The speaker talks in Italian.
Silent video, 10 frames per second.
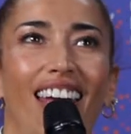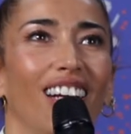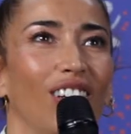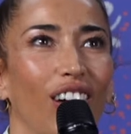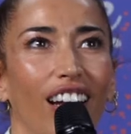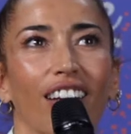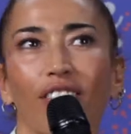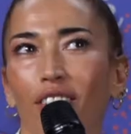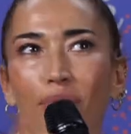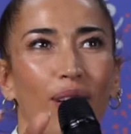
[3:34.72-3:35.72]
allora
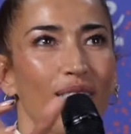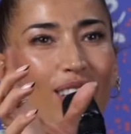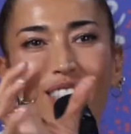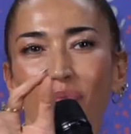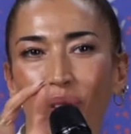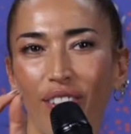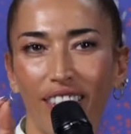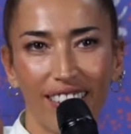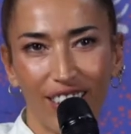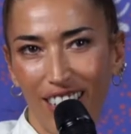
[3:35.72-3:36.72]
posso
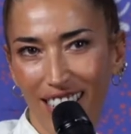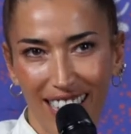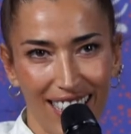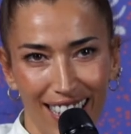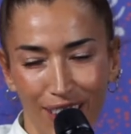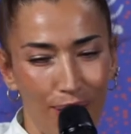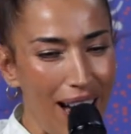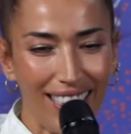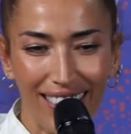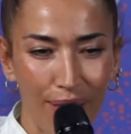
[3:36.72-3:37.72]
risponderti con la stessa
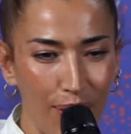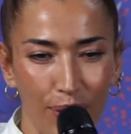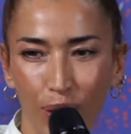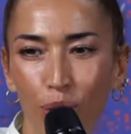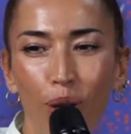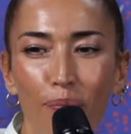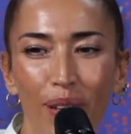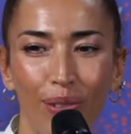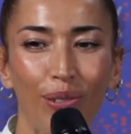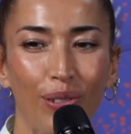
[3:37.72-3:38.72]
domanda proprio due
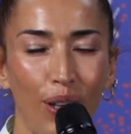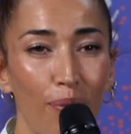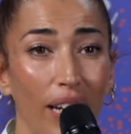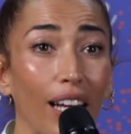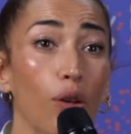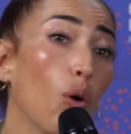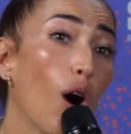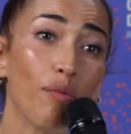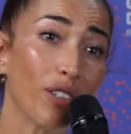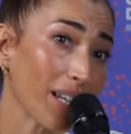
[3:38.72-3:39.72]
per uno perché
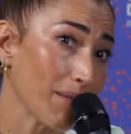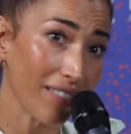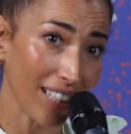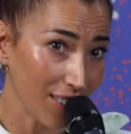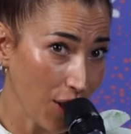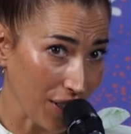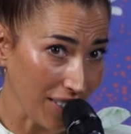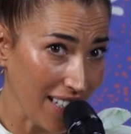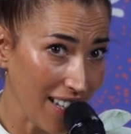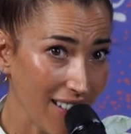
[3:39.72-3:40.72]
L'uomo che amava le
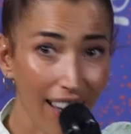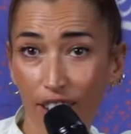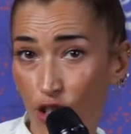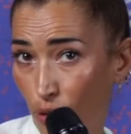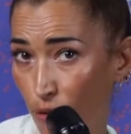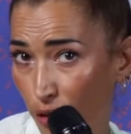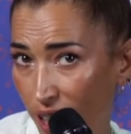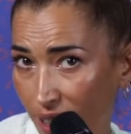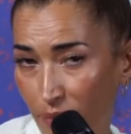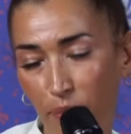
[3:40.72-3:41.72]
donne è già un
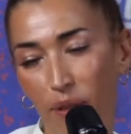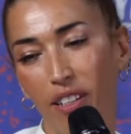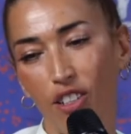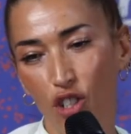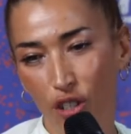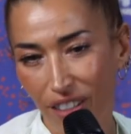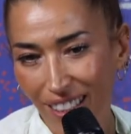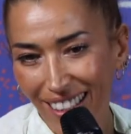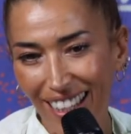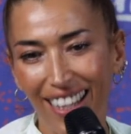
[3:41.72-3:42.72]
film, prima Le
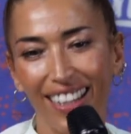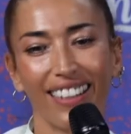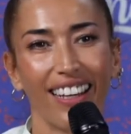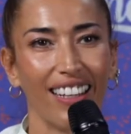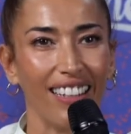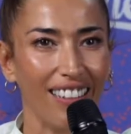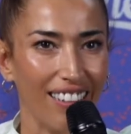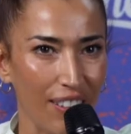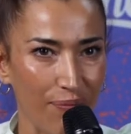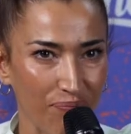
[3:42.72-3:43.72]
Chevalier che è il,
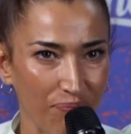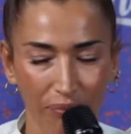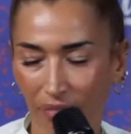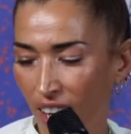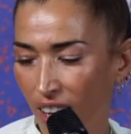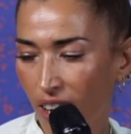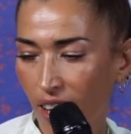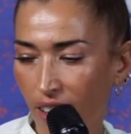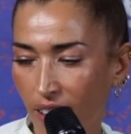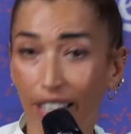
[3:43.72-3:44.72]
um,
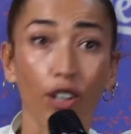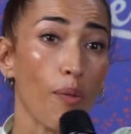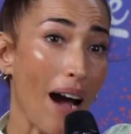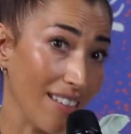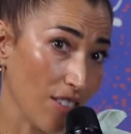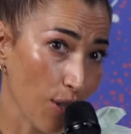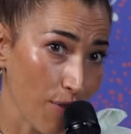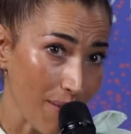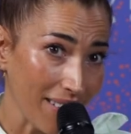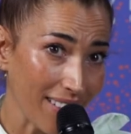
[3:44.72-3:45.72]
uh, il romanzo
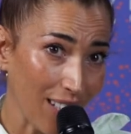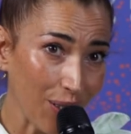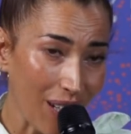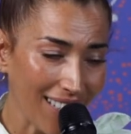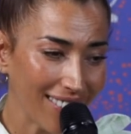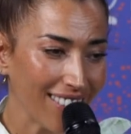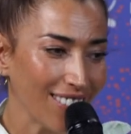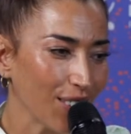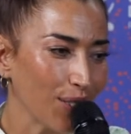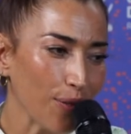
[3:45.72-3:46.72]
ovviamente dal quale ha
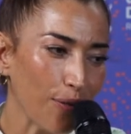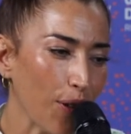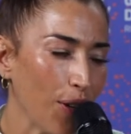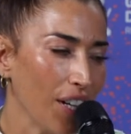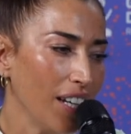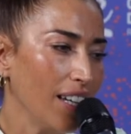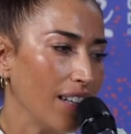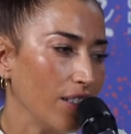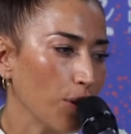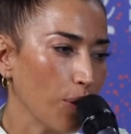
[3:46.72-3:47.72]
attinto Truffaut
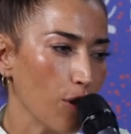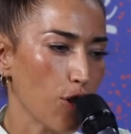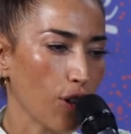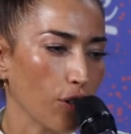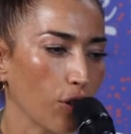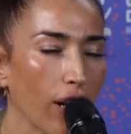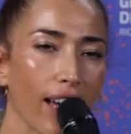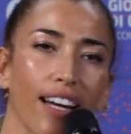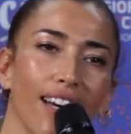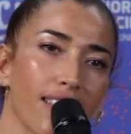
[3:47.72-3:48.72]
io quel giorno
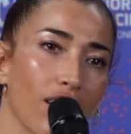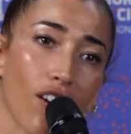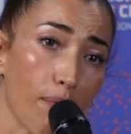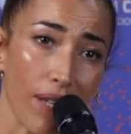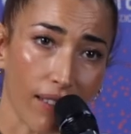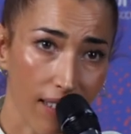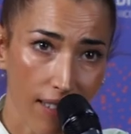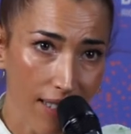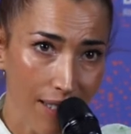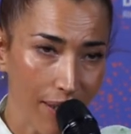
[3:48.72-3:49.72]
tornai a casa e ero
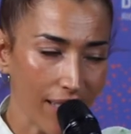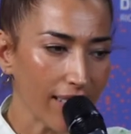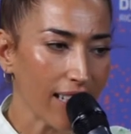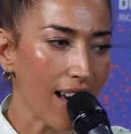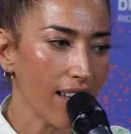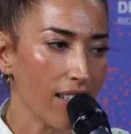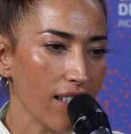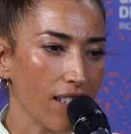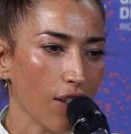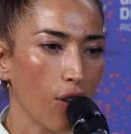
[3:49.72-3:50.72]
arrabbiatissima,
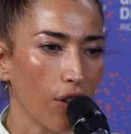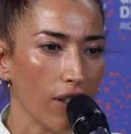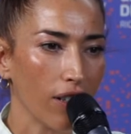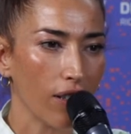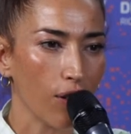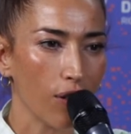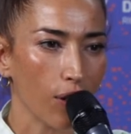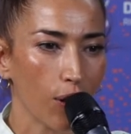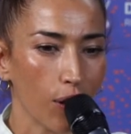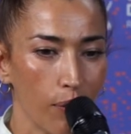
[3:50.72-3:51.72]
litigai con,
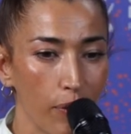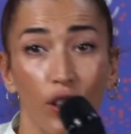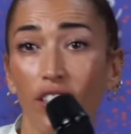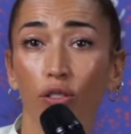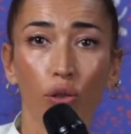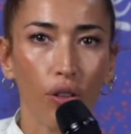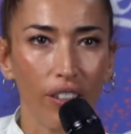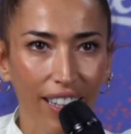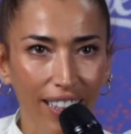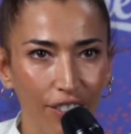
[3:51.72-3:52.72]
uh, con il mio
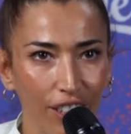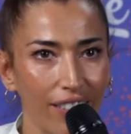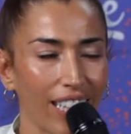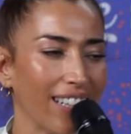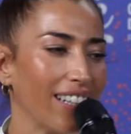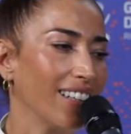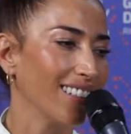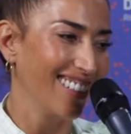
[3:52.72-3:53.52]
editore che voleva che